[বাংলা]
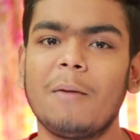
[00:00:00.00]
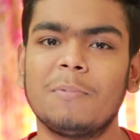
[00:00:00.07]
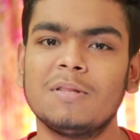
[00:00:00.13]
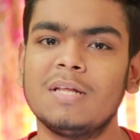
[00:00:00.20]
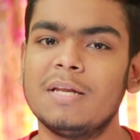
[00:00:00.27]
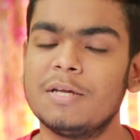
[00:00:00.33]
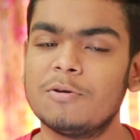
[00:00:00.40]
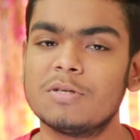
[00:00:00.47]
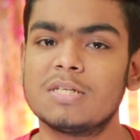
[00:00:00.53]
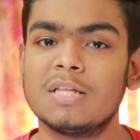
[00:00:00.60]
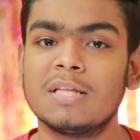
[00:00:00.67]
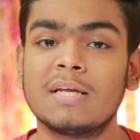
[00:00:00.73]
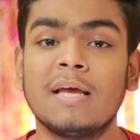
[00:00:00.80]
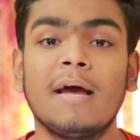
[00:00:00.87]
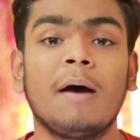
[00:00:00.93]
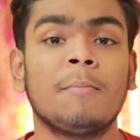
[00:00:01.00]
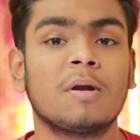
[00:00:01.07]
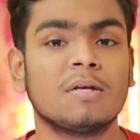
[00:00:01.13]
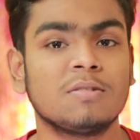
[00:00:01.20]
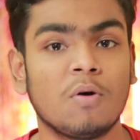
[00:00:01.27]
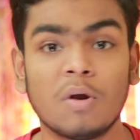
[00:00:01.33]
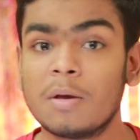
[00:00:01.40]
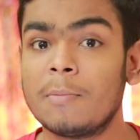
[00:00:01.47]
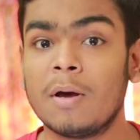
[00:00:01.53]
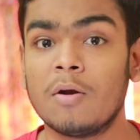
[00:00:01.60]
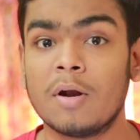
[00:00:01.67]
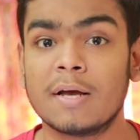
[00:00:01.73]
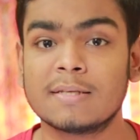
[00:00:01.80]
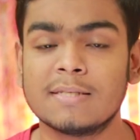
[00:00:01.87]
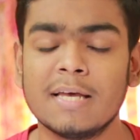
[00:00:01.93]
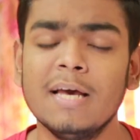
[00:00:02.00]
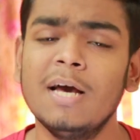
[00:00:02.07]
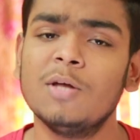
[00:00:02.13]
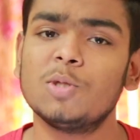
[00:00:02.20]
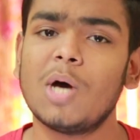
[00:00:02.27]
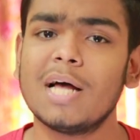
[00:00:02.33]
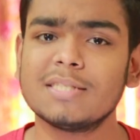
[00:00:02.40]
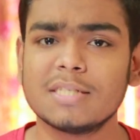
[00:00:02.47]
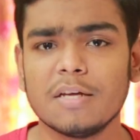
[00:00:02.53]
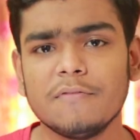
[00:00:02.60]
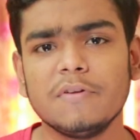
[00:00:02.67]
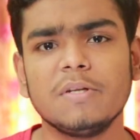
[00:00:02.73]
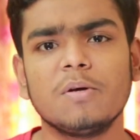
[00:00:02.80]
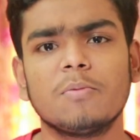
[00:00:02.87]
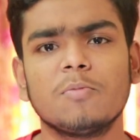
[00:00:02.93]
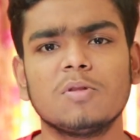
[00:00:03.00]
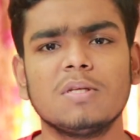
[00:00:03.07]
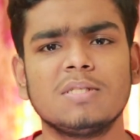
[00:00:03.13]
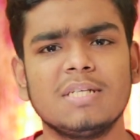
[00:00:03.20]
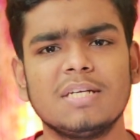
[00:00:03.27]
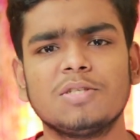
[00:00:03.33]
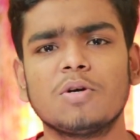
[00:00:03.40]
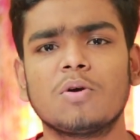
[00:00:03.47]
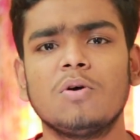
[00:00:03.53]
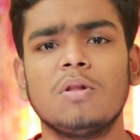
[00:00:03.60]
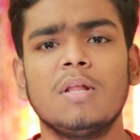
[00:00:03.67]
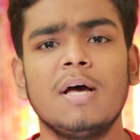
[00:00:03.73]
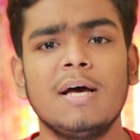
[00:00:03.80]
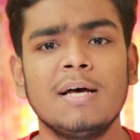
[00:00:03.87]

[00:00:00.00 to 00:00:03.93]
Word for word: আপনাদের রিকোয়েস্টটা দেখে আমার কাছে অনেক ভালো লাগছে তো আজকের ভিডিওর মধ্যে যে সকল